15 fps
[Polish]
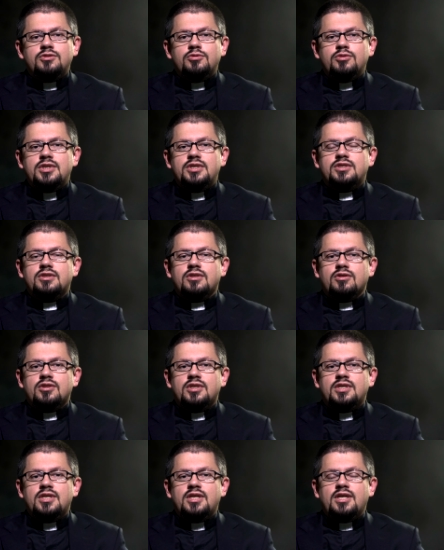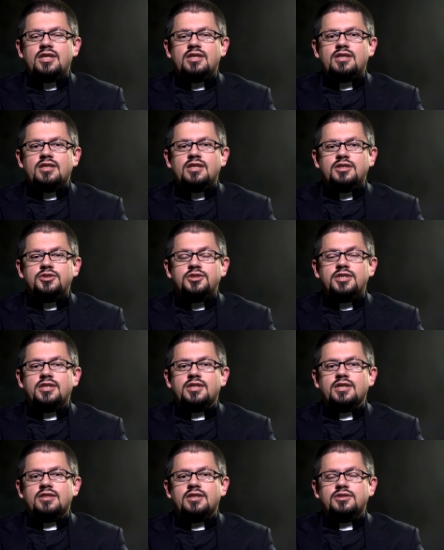z drugiej strony ta
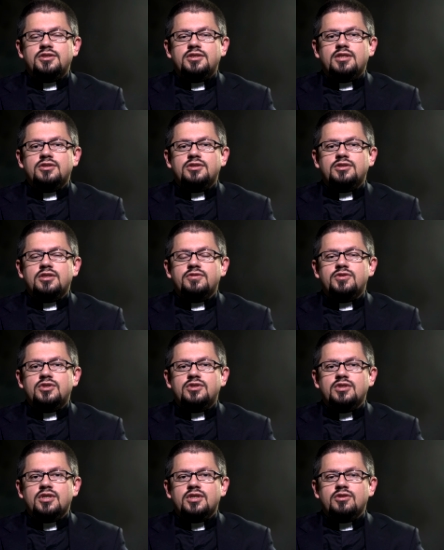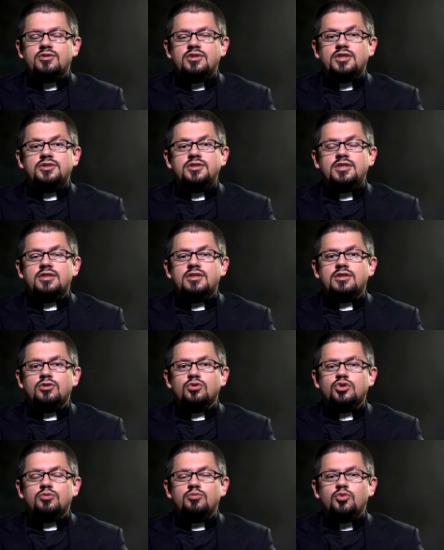nadzieja, nadzieja życia wiecznego i nadzieja
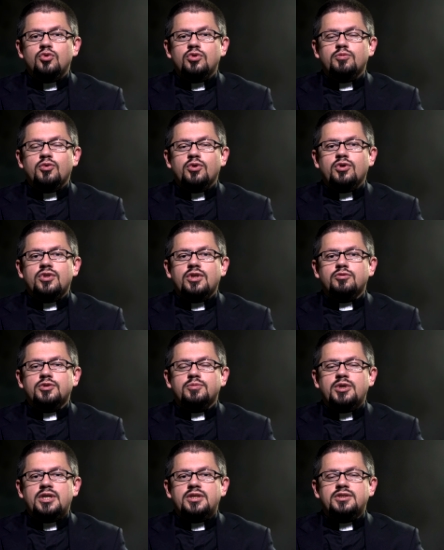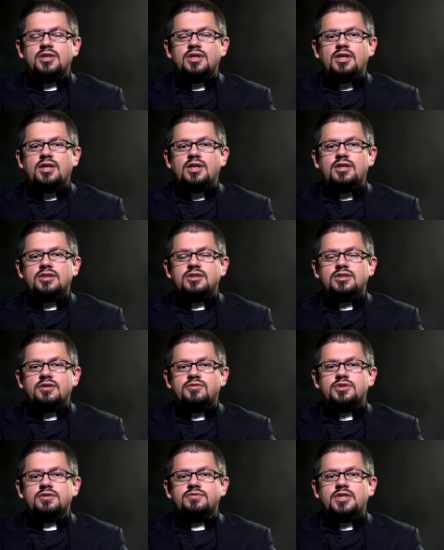tego, że Bóg pokonał śmierć, jest
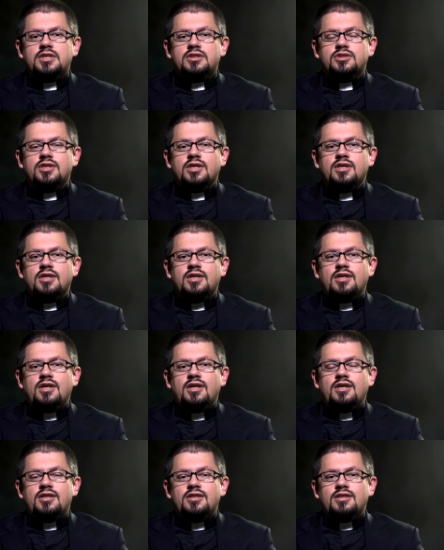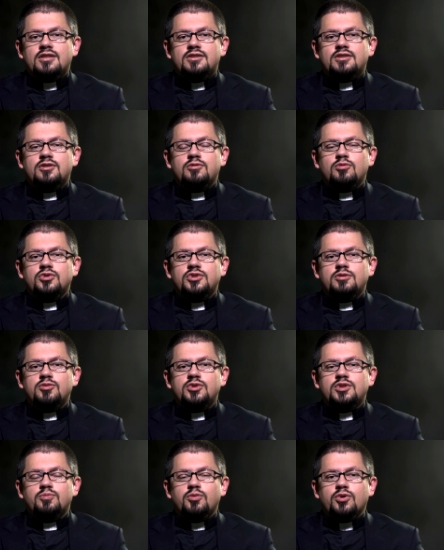zawsze większa i dlatego
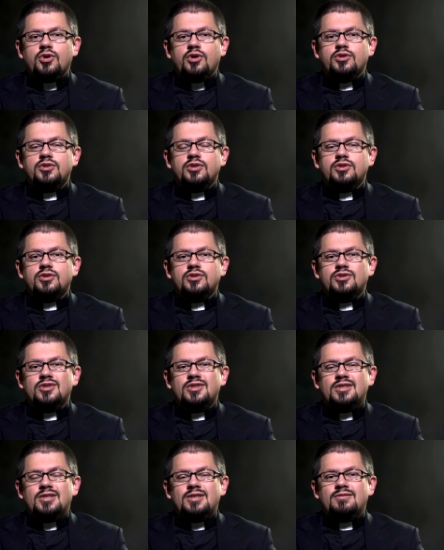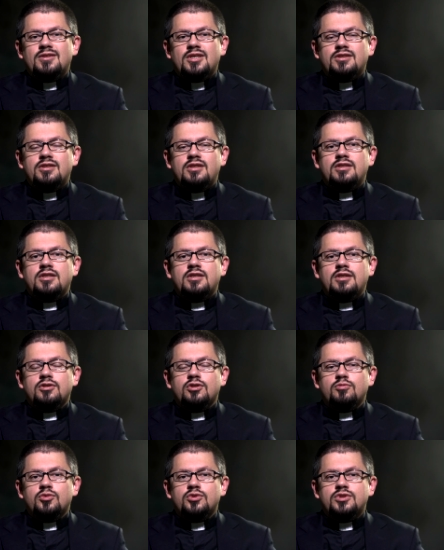możemy spokojnie też na tyle, na ile
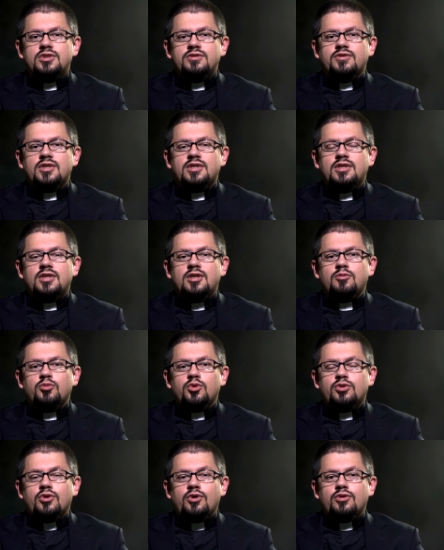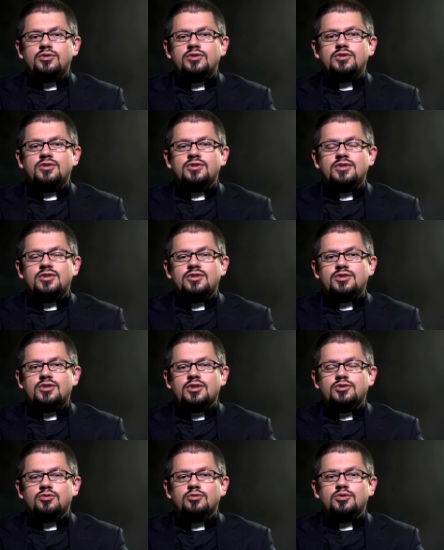to możliwe, podchodzić z
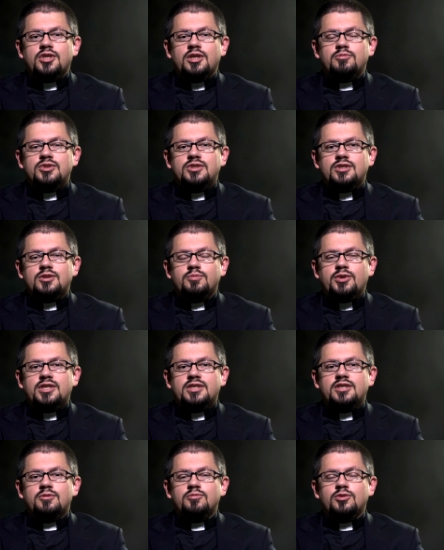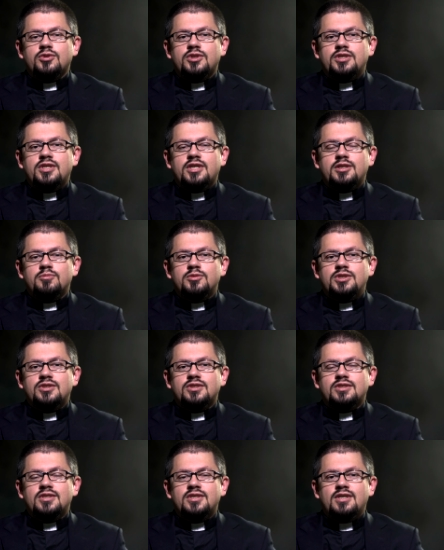szacunkiem i z respektem do tej
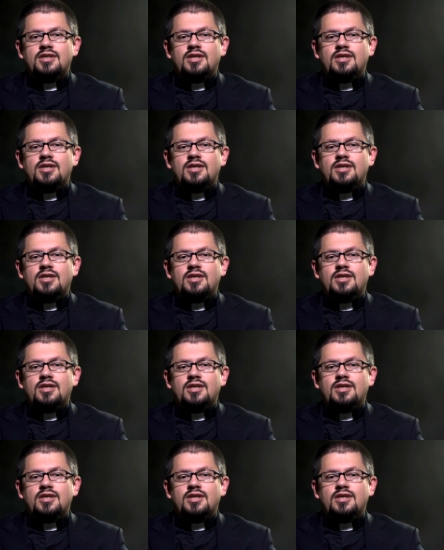tajemnicy